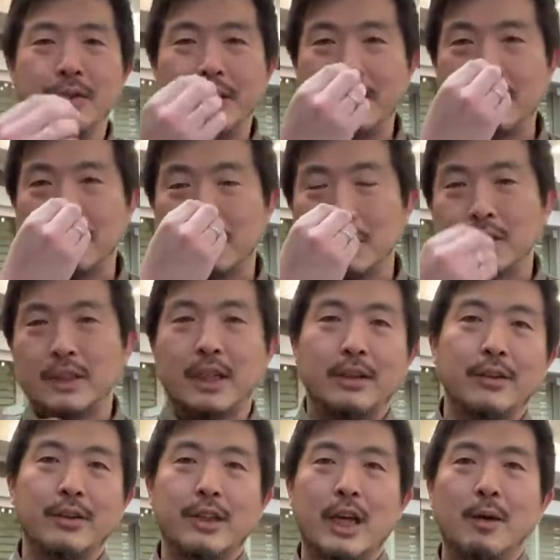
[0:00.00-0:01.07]
ですとそちら
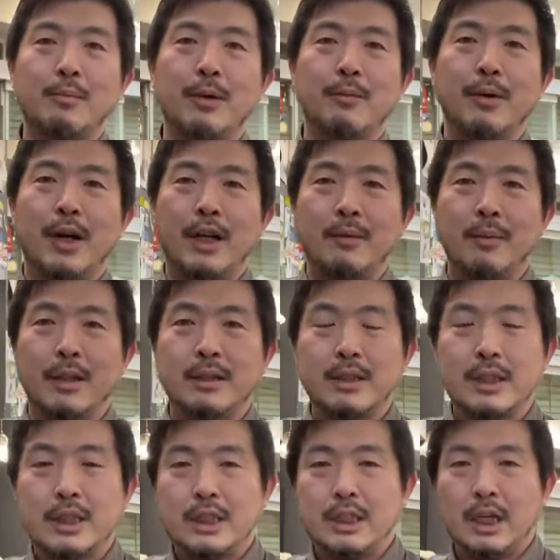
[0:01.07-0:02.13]
のタイプもあります
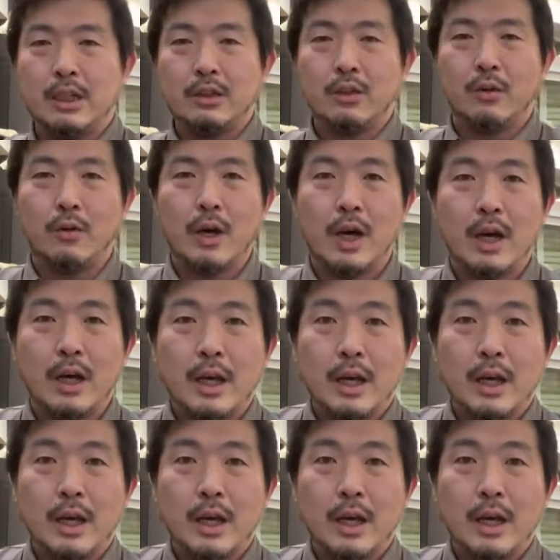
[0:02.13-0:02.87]
し、はい、あとは